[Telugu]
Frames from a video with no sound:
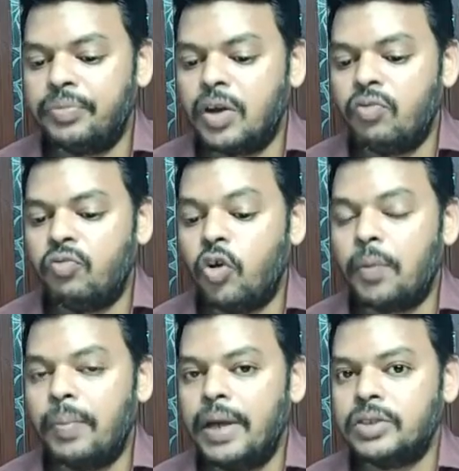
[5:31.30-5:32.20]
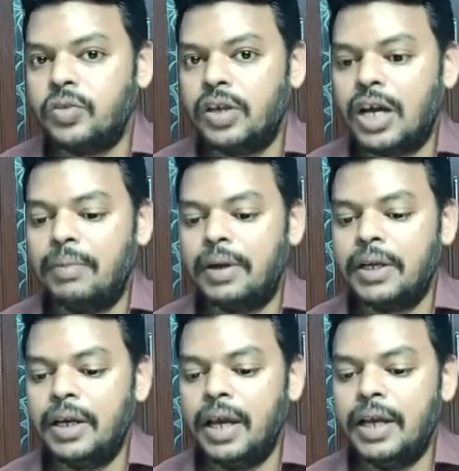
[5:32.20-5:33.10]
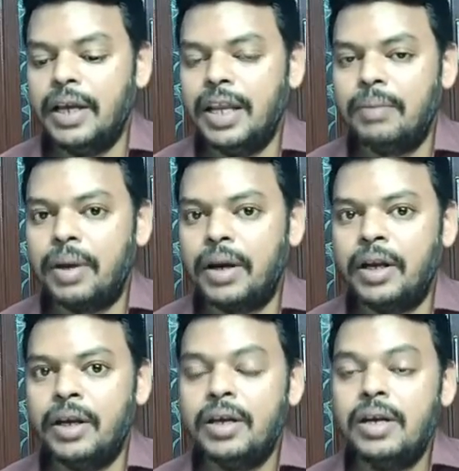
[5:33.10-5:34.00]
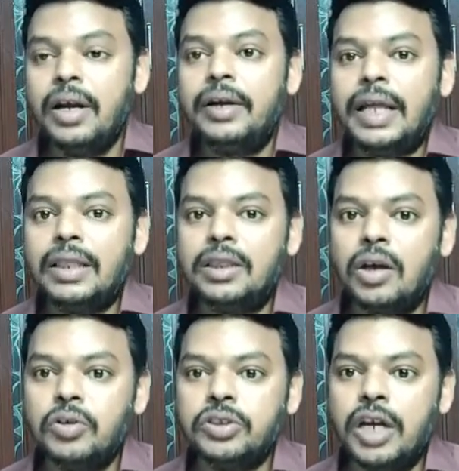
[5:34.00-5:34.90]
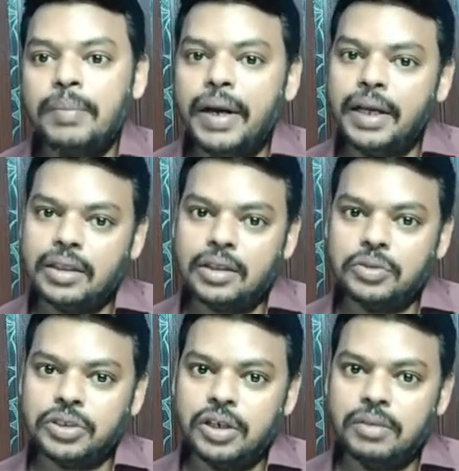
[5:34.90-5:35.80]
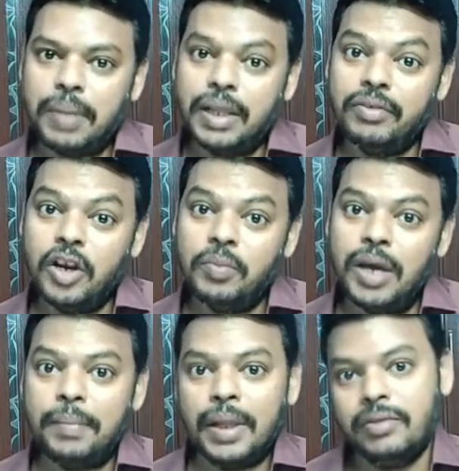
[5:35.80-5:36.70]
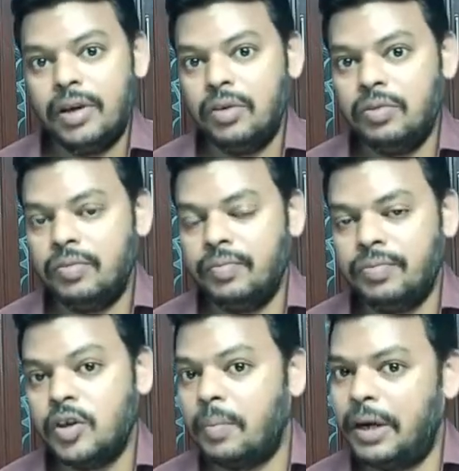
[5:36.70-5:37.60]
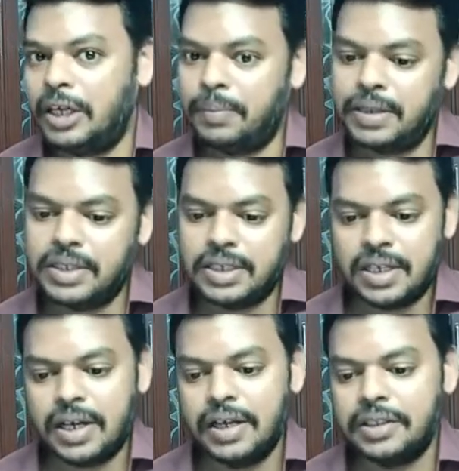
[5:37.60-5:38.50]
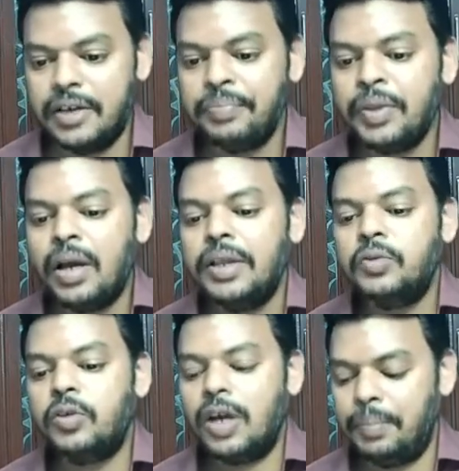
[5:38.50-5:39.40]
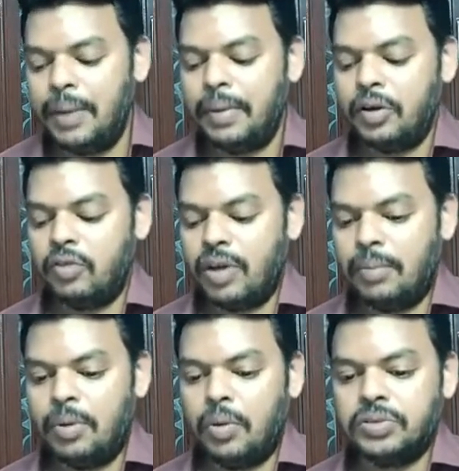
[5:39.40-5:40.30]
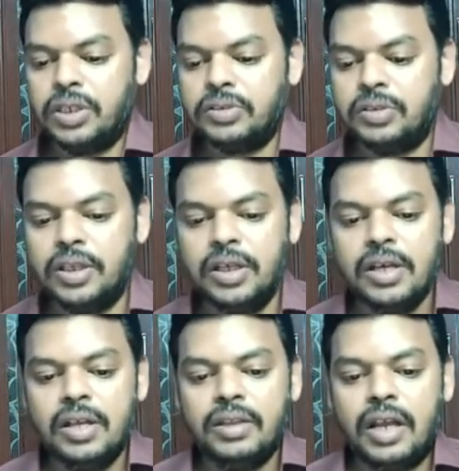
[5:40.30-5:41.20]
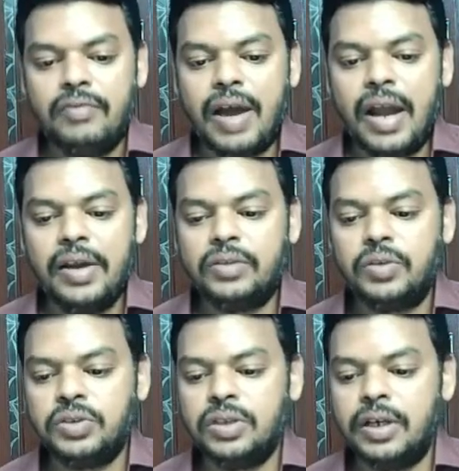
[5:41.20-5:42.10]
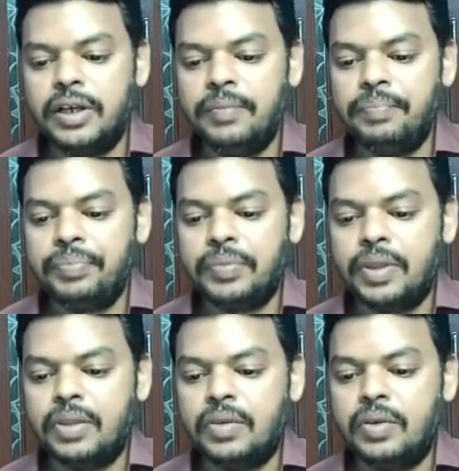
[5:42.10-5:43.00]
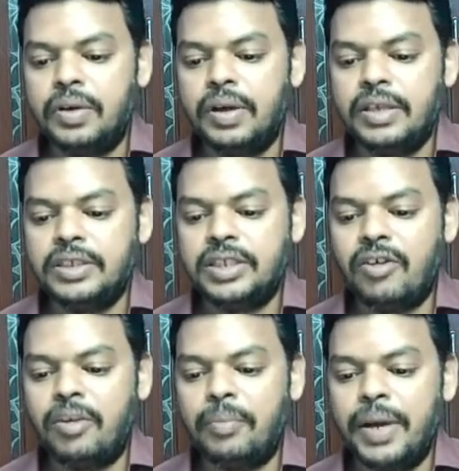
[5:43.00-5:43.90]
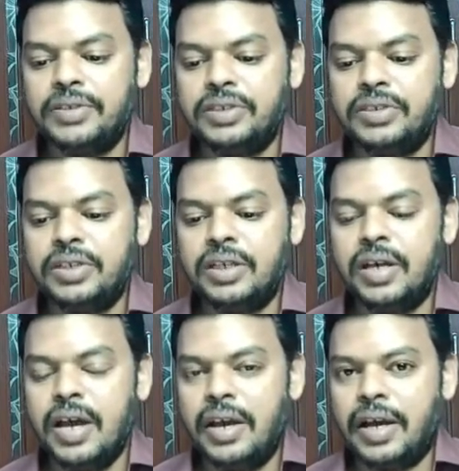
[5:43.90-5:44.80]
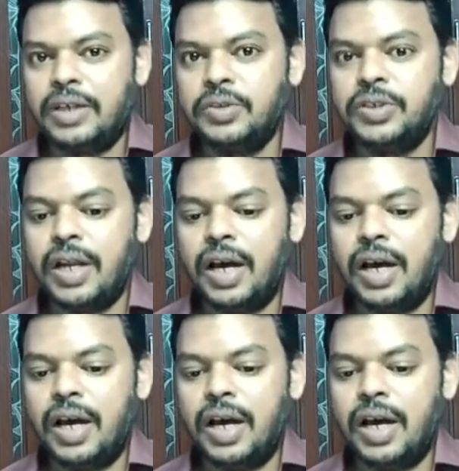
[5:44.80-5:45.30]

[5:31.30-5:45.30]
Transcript: ఫోర్ ప్లేసెస్ ఉన్నాయి కాబట్టి ఈ నెంబర్ ని టెన్ థౌజండ్ బై టెన్ థౌజండ్ పదివేలు బై పదివేలు తో మల్టిప్లై చేసినట్లయితే ఇది కూడా పీ బై క్యూ ఫామ్ లోకి వచ్చేస్తుంది దాని వాల్యూ ఎంత వచ్చిందంటే ఇదిగోండి సెవెన్ బై సిక్స్టీన్ ఇక్కడ చూసారా